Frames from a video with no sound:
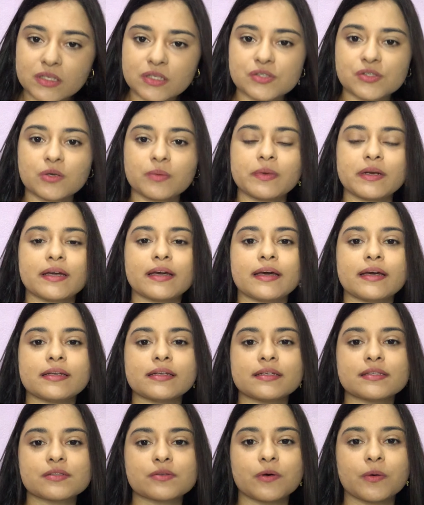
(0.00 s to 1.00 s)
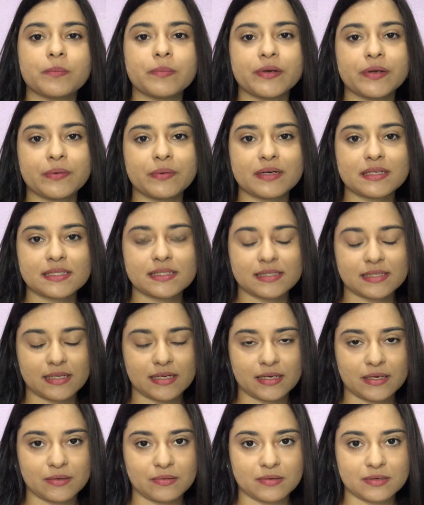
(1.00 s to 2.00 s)
sobre quem descobriu as
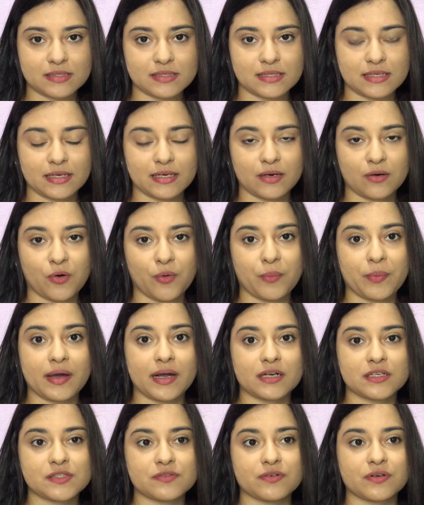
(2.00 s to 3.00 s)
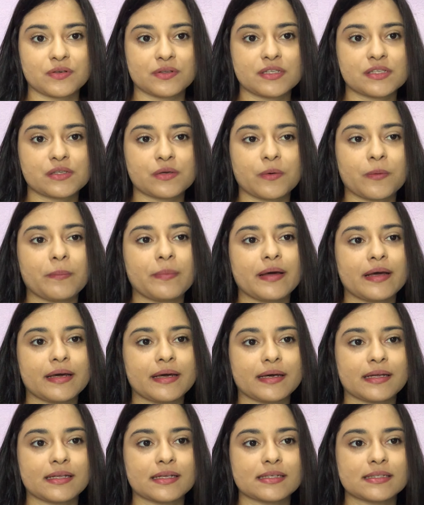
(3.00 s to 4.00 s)
células, né? Como que elas foram
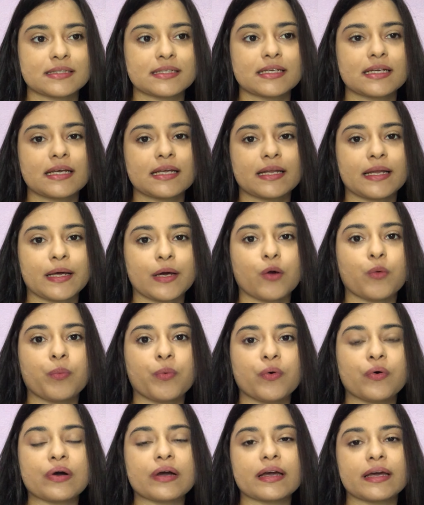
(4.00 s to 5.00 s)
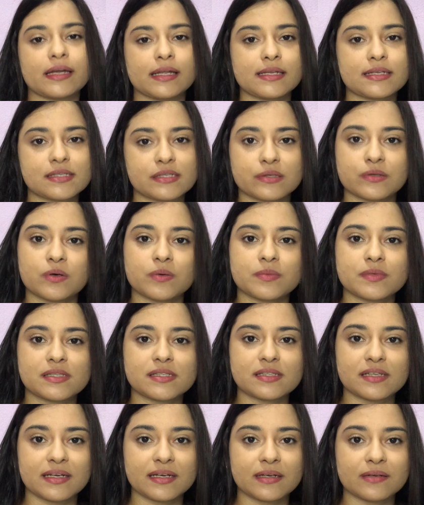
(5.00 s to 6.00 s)
descobertas, é, o porquê desse nome
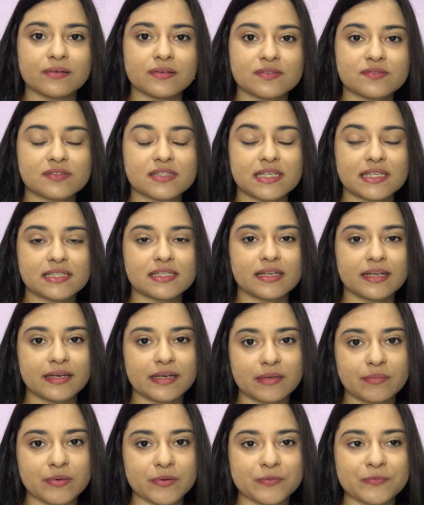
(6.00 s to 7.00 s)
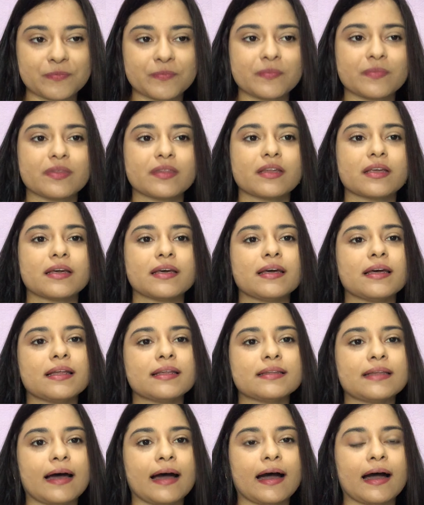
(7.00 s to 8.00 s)
célula, vocês lembram?
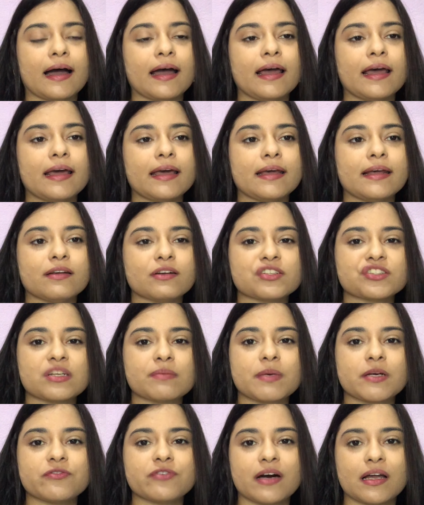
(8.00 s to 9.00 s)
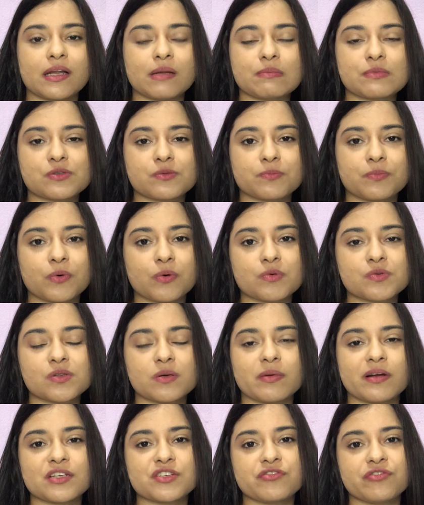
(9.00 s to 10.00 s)
Tá. E nós também falamos um pouco
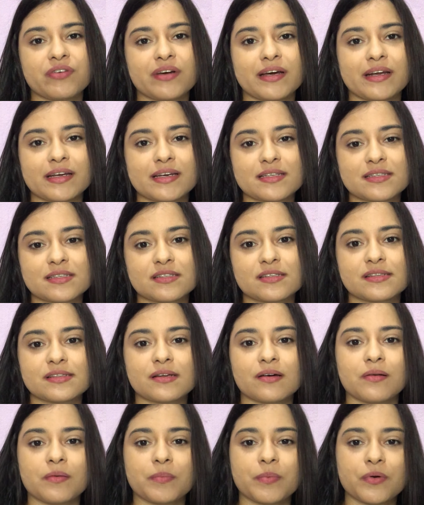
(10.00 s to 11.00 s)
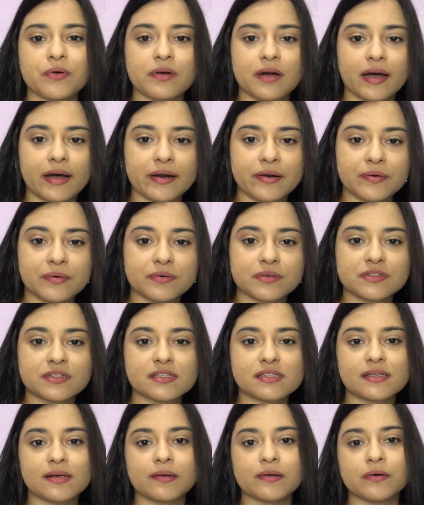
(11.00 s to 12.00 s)
sobre a diferença de célula procarionte e
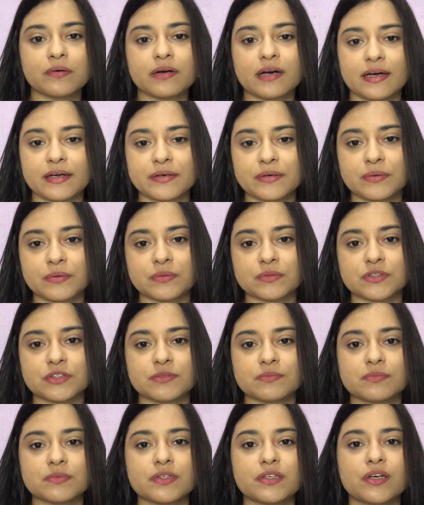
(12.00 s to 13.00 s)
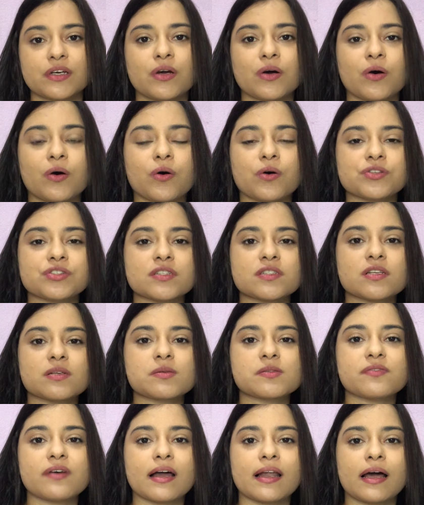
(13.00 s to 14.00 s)
célula eucarionte. Hoje nós
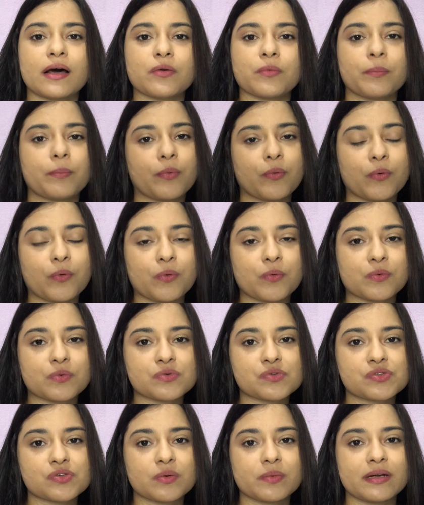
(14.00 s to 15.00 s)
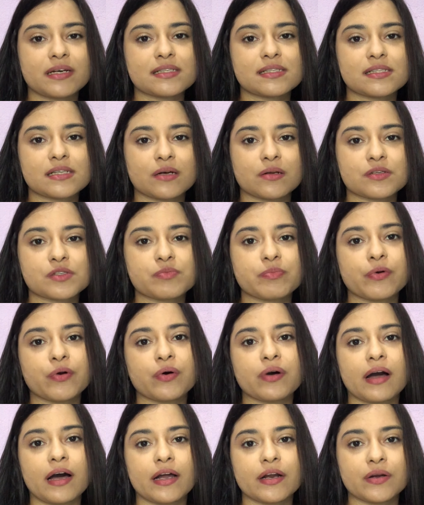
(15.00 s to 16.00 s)
vamos falar um pouco sobre as células
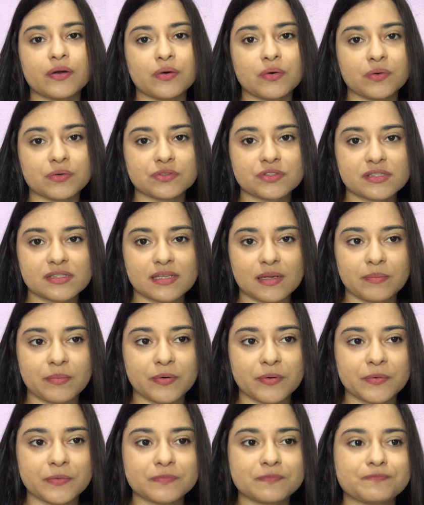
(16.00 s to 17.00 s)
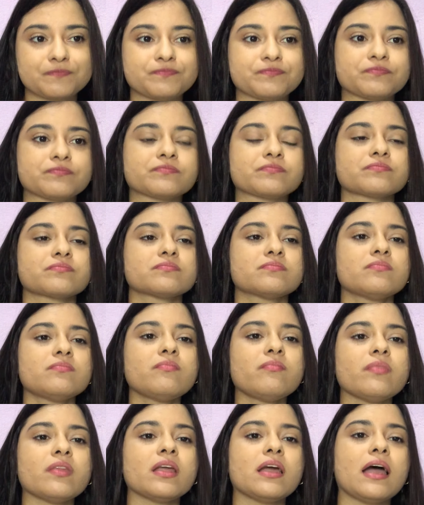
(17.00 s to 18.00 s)
procariontes, tá bom?
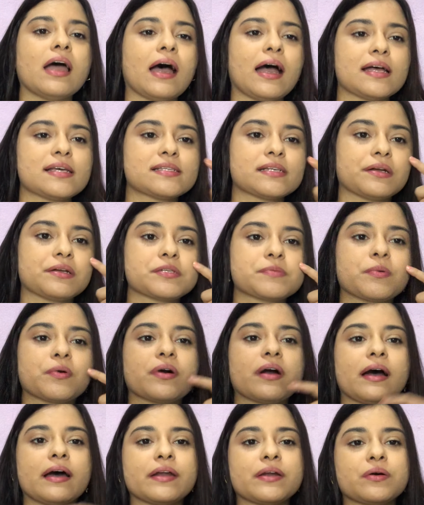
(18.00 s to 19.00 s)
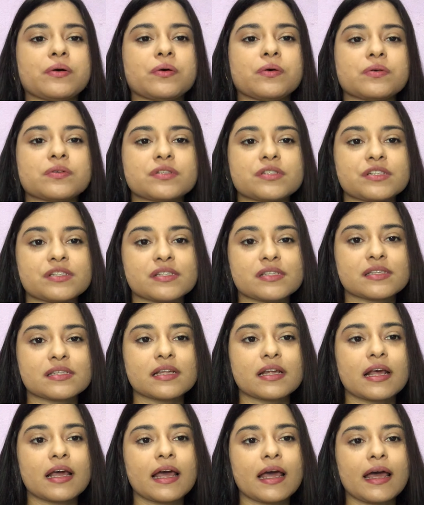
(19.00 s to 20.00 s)
As células procariontes,
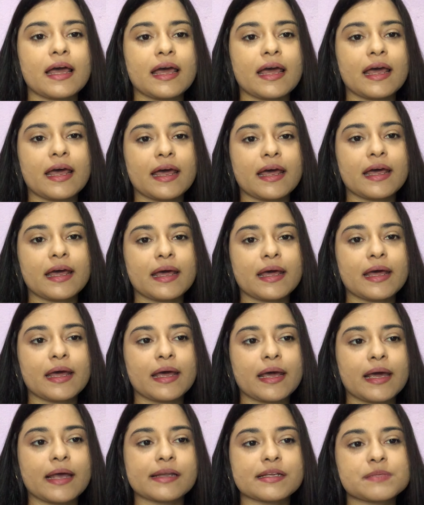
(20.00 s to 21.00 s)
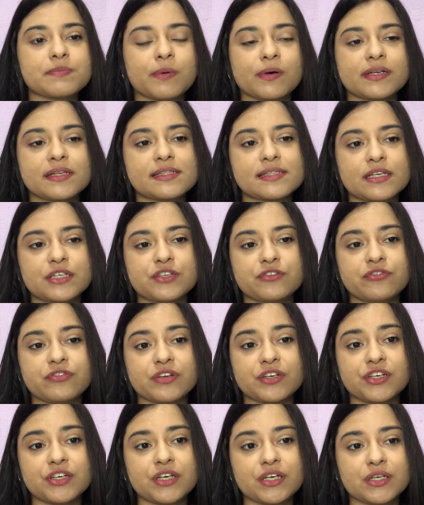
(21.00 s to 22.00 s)
é, elas podem ser
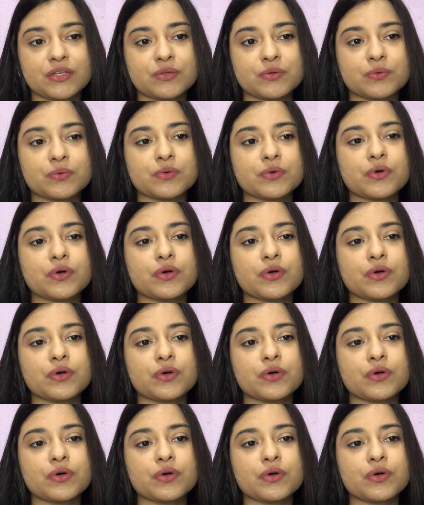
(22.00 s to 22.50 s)
definidas,